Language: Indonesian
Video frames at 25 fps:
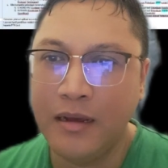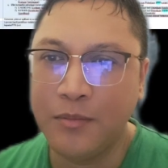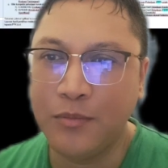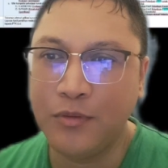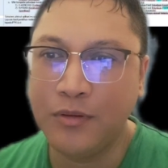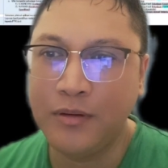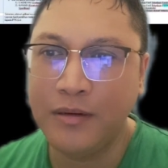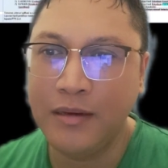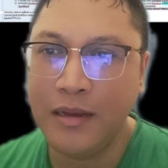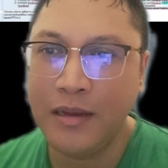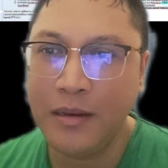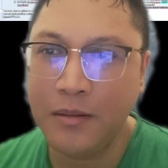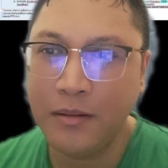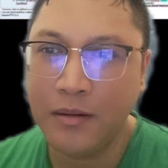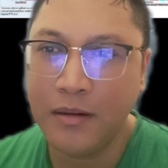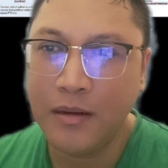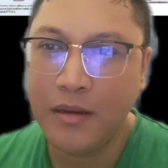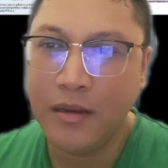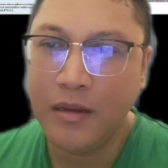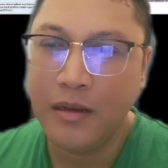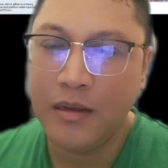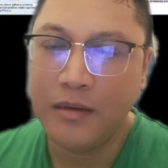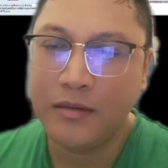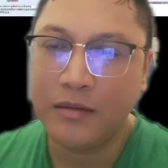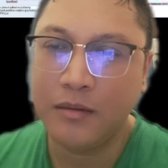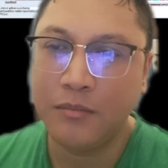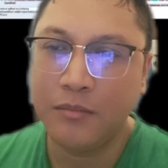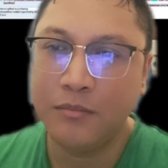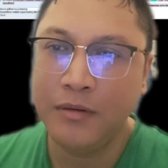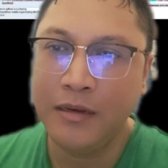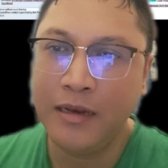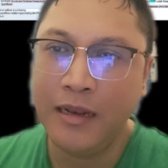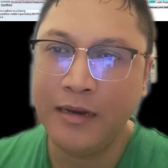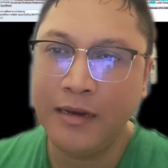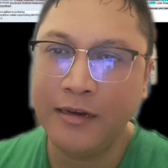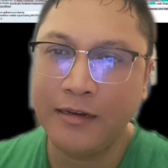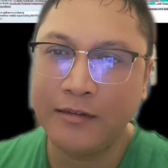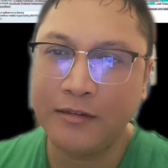Kemudian 9
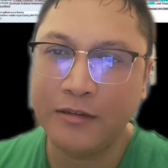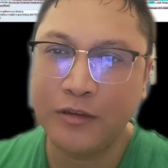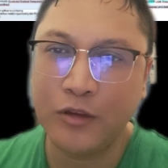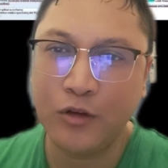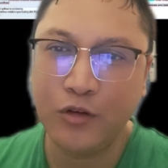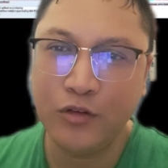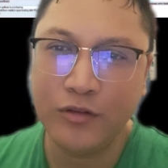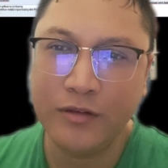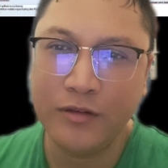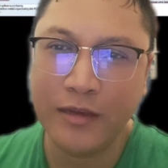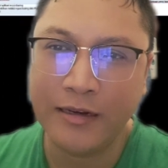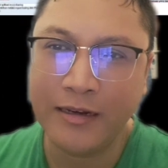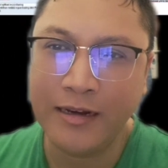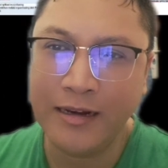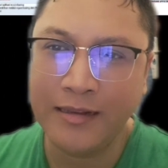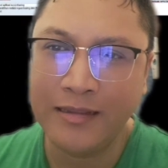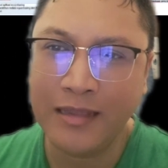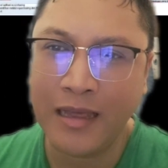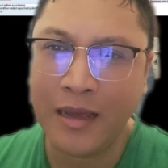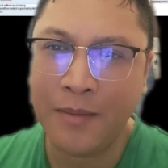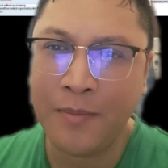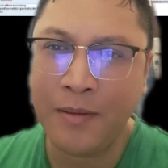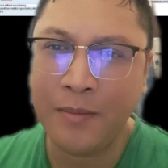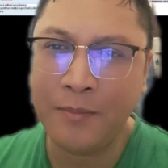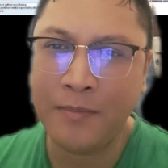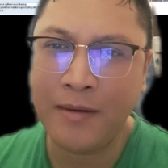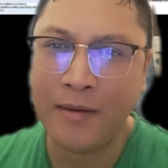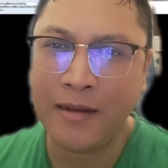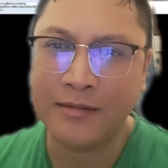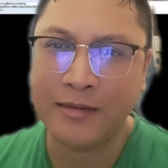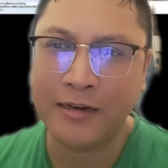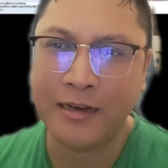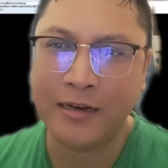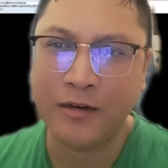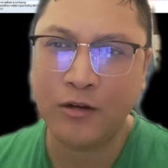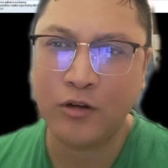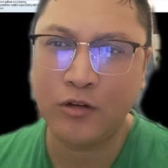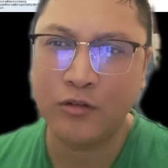dan seterusnya adalah tahapan
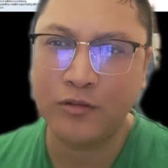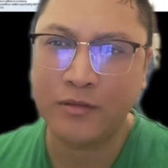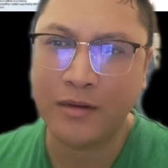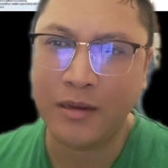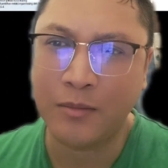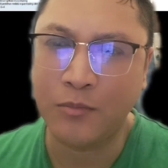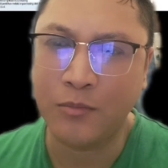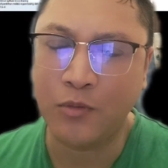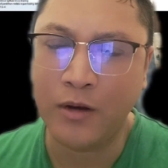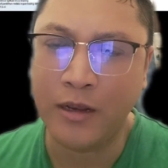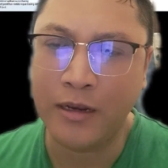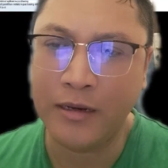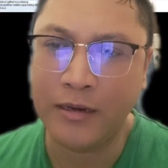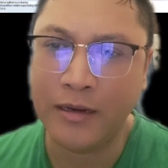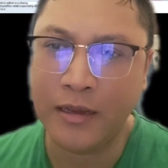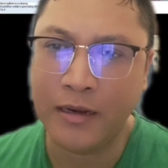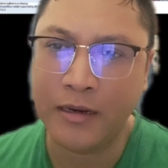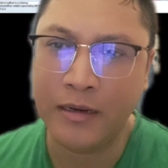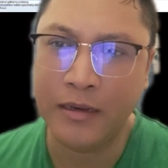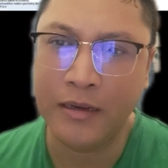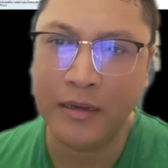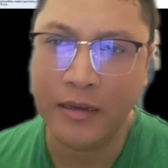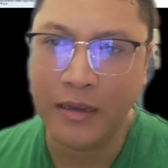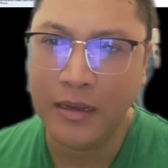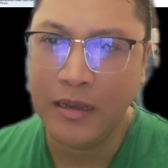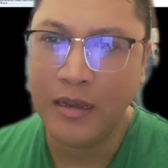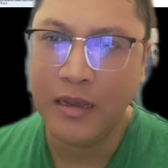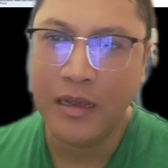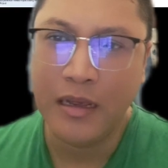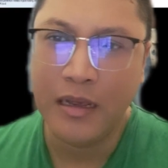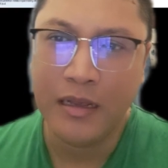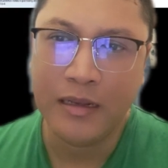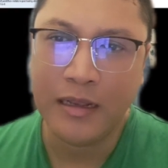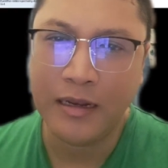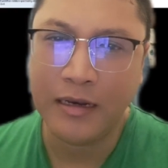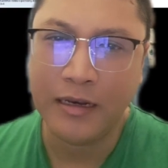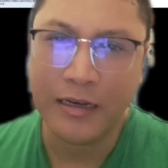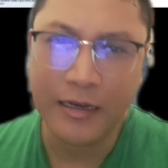pelaksanaan kontrak mulai dari
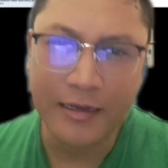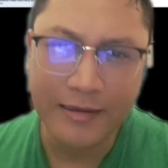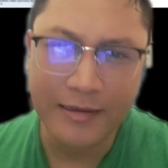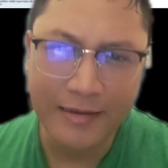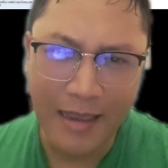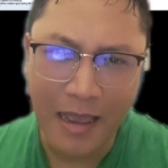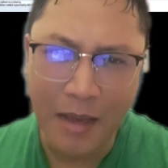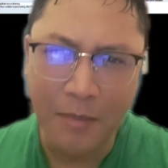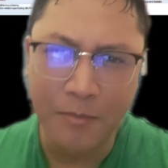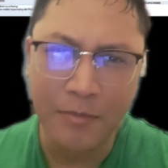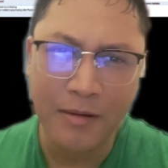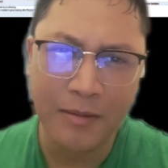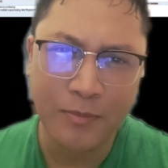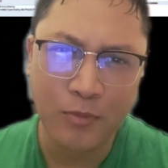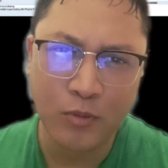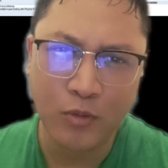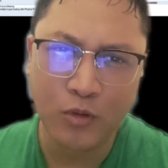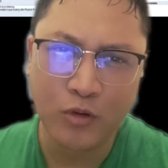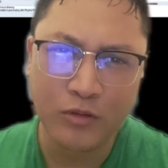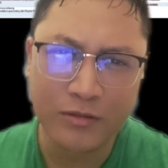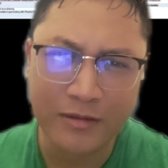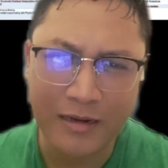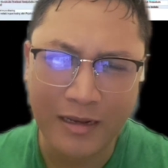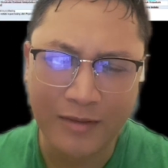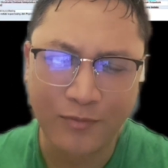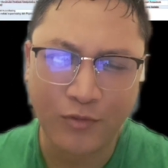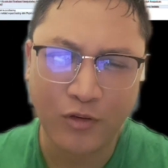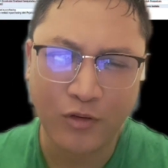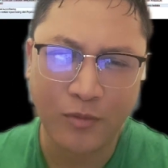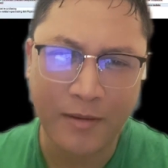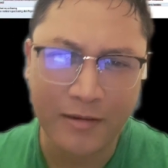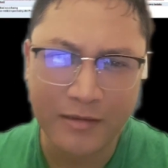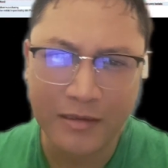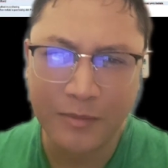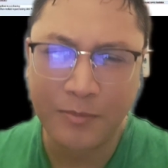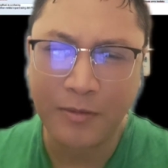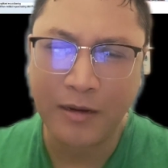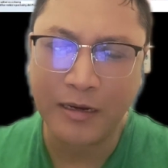dan ini saya ambil buku
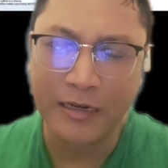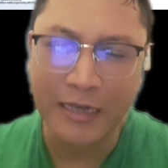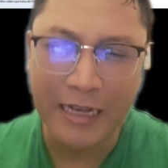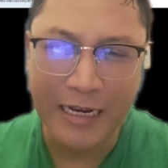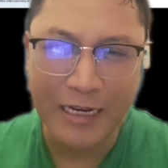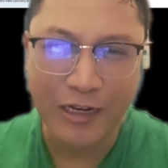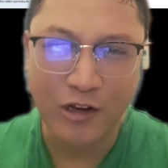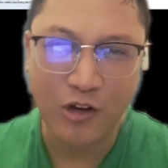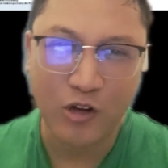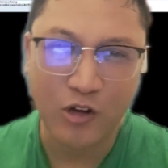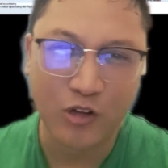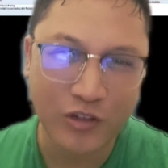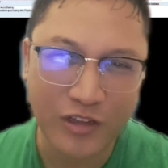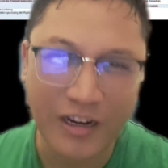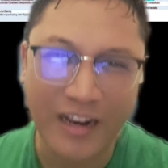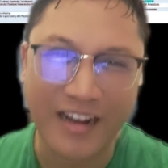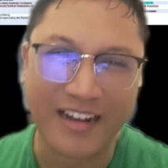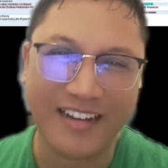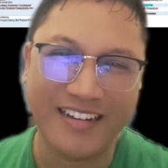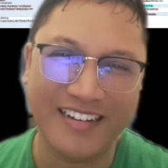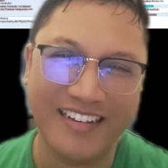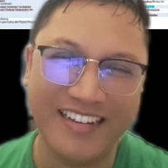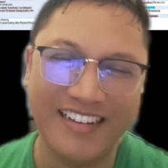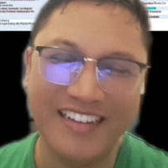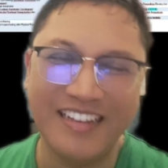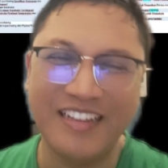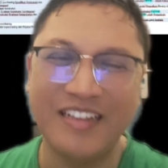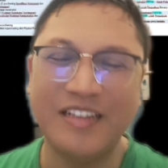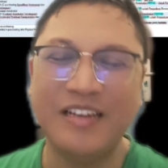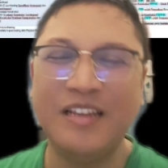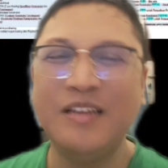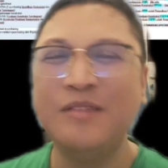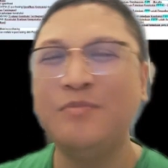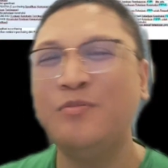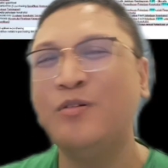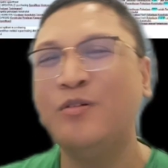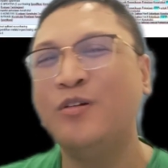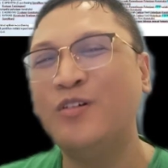transformasi pengendalian kontrak ya
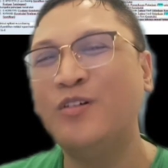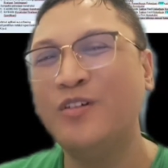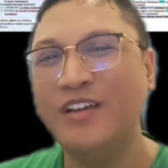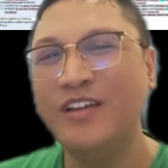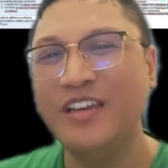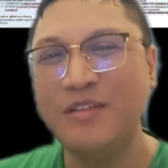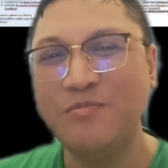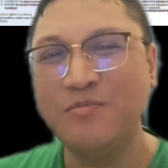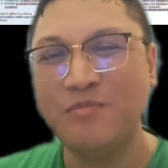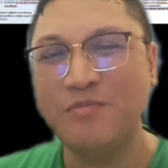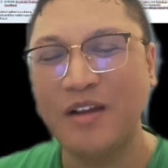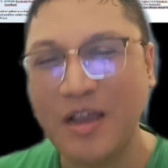jadi buku ini